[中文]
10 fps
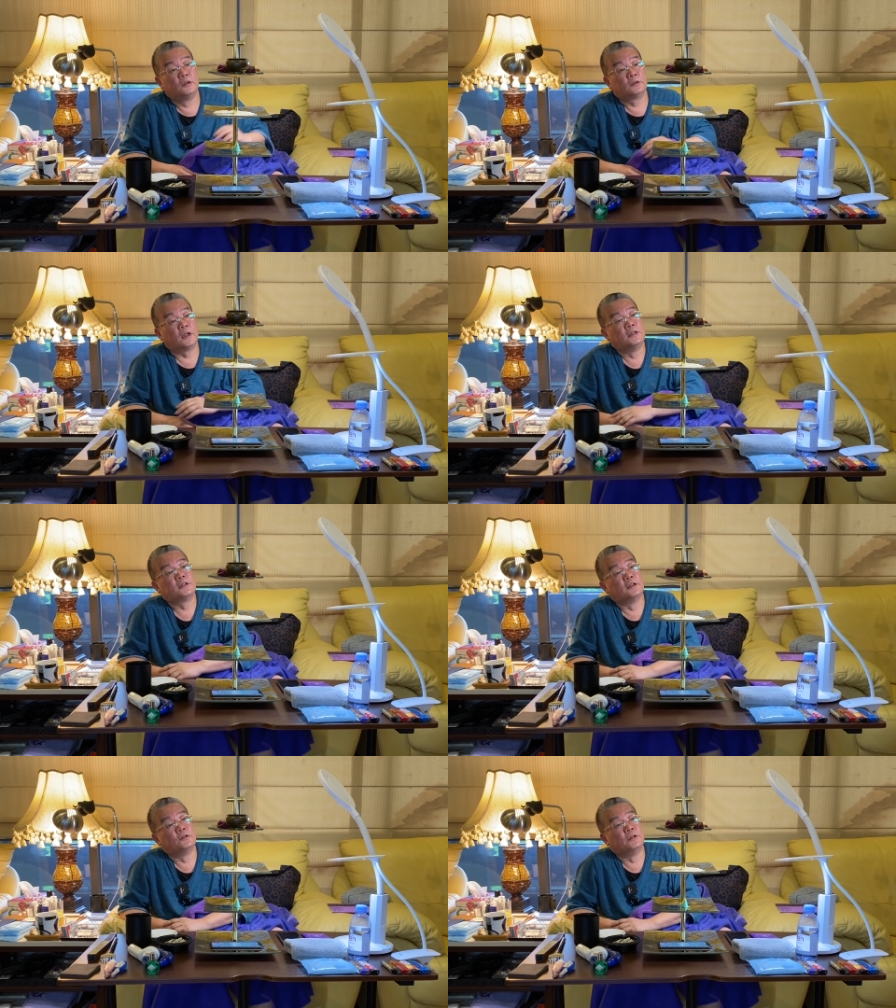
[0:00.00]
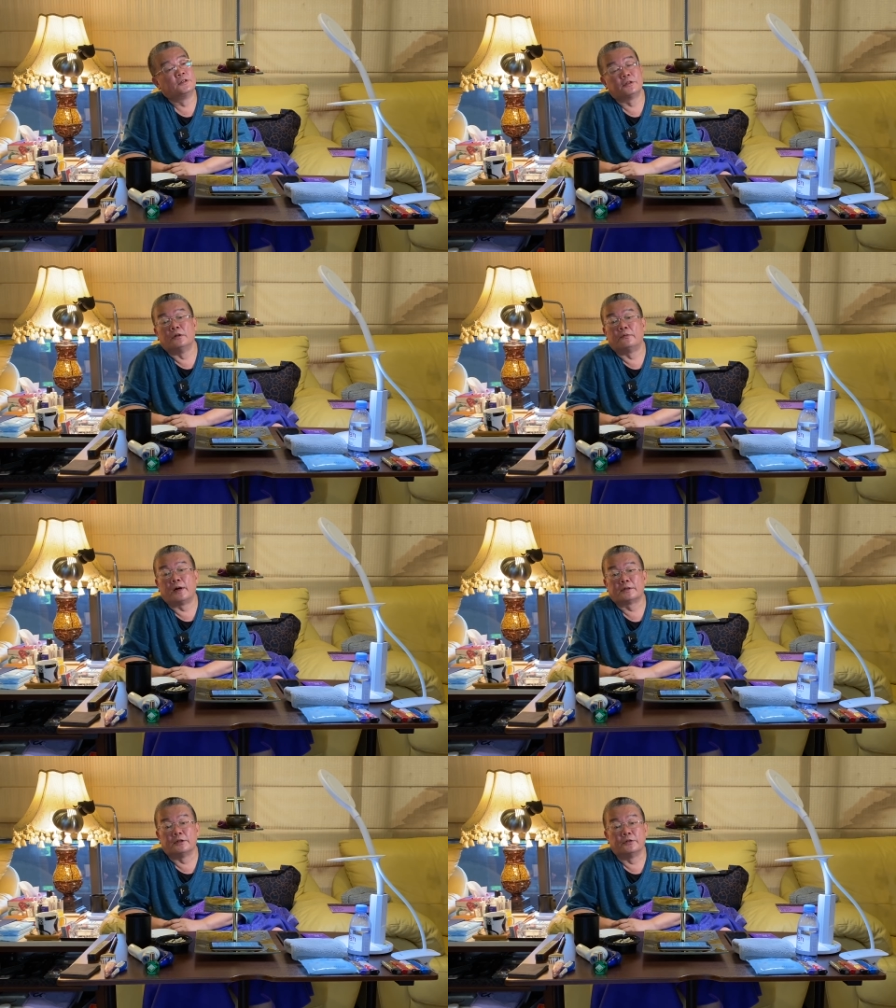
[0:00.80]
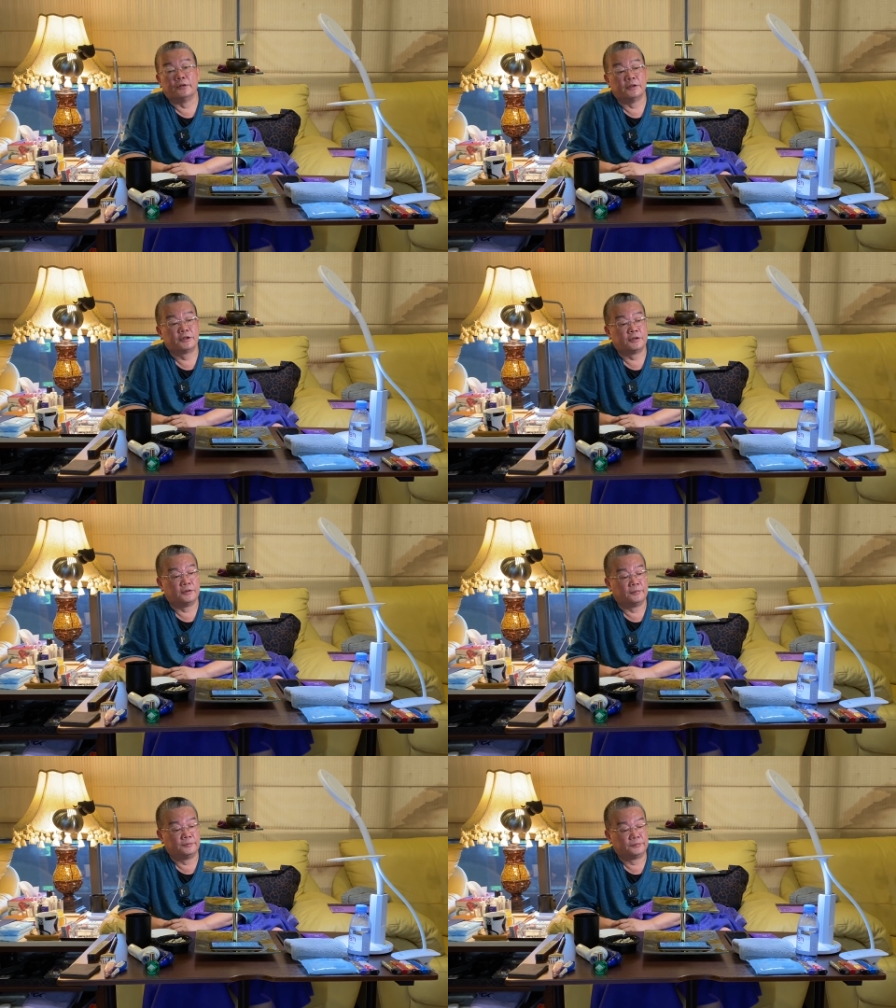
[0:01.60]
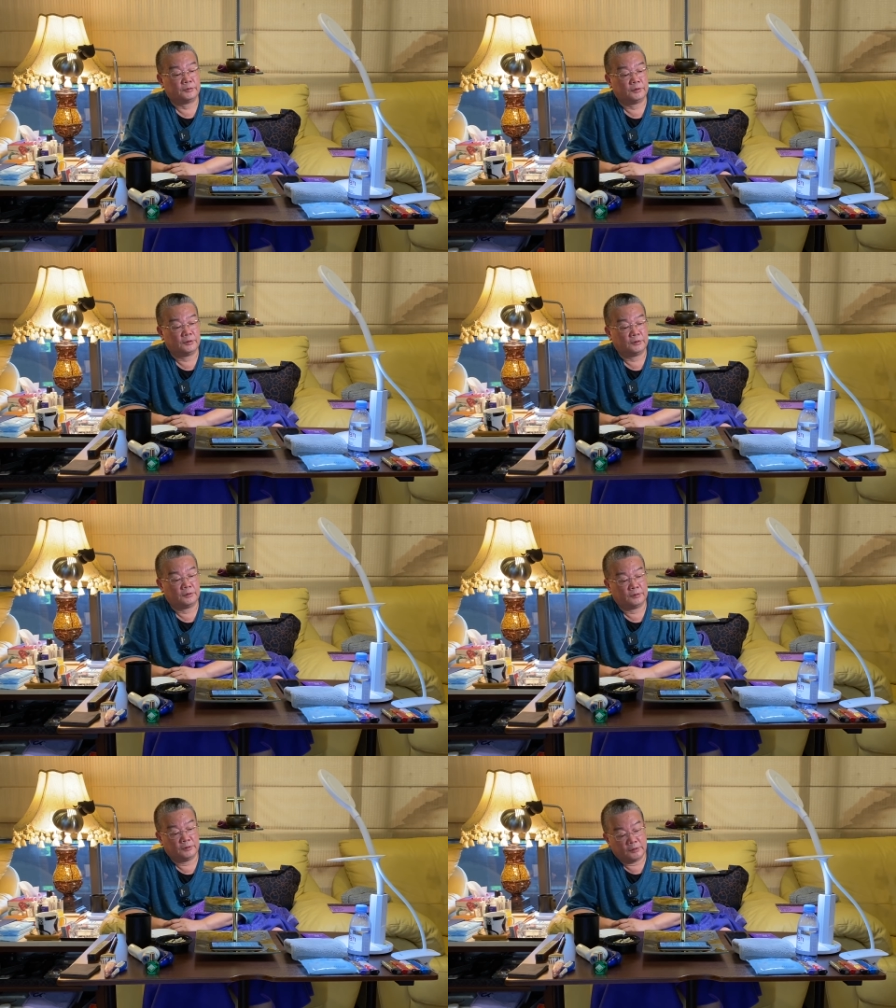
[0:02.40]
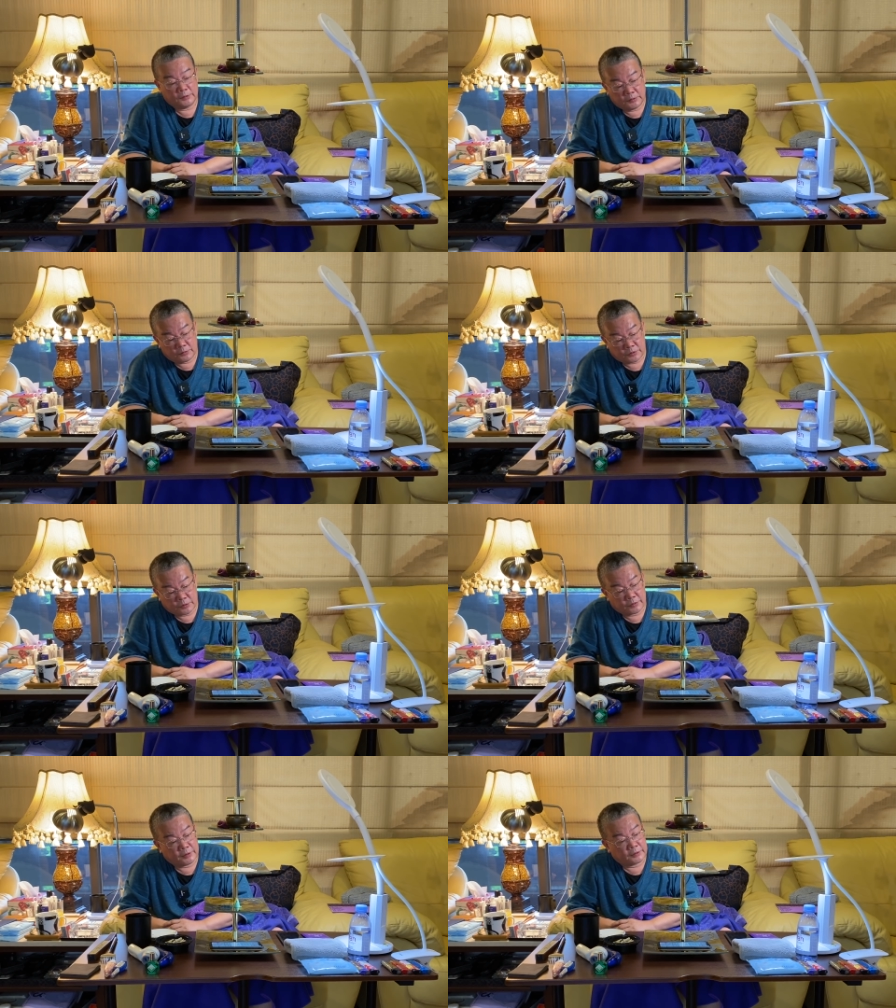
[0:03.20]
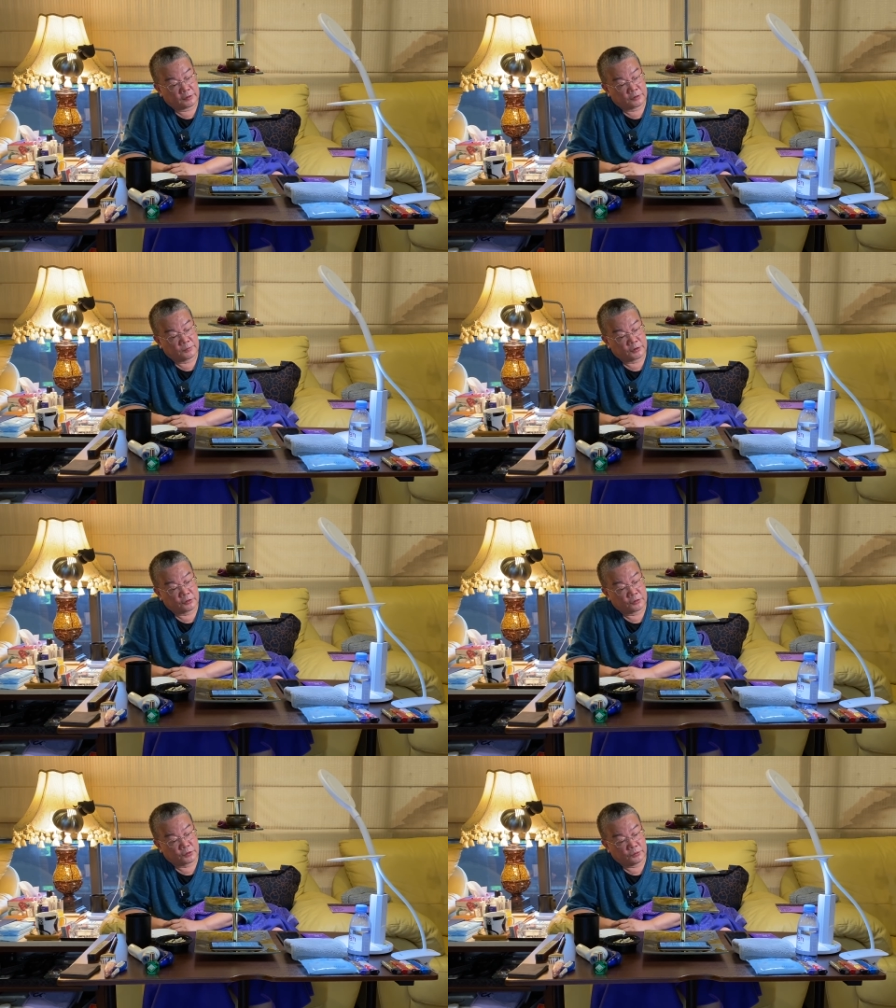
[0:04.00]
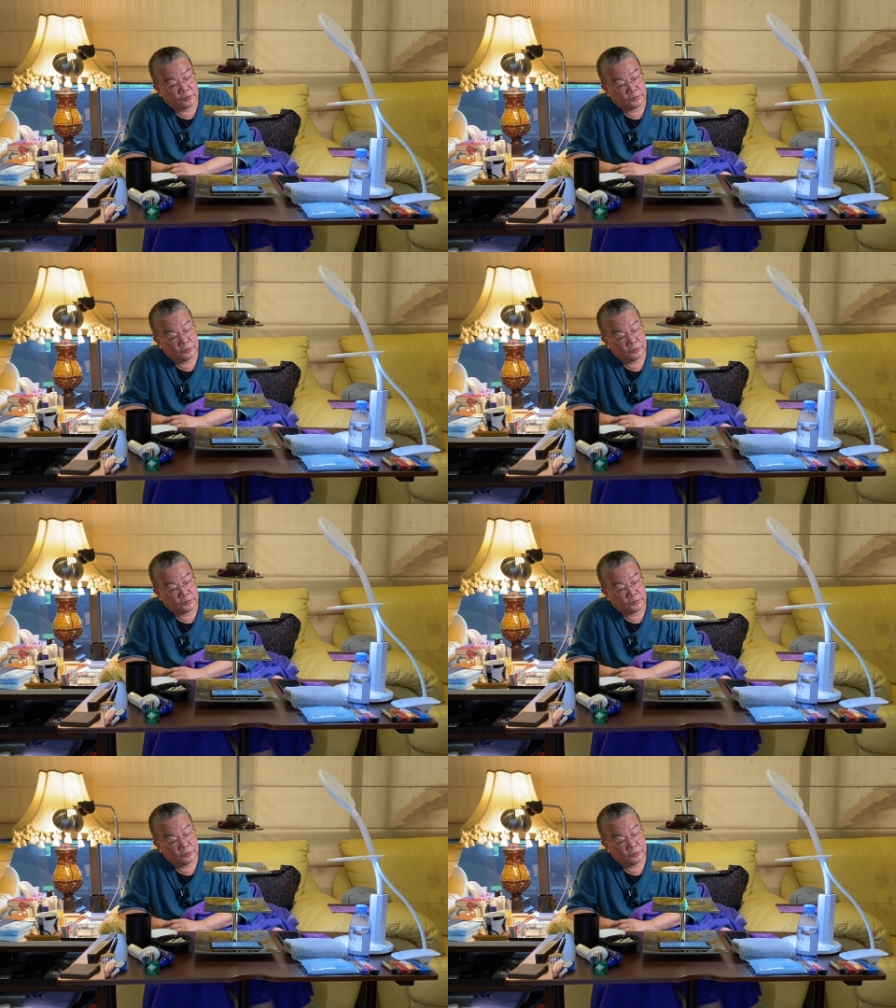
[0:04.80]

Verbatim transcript: 坛城的缘起，哦，法城的缘起，呃，有机会能够这么修一修，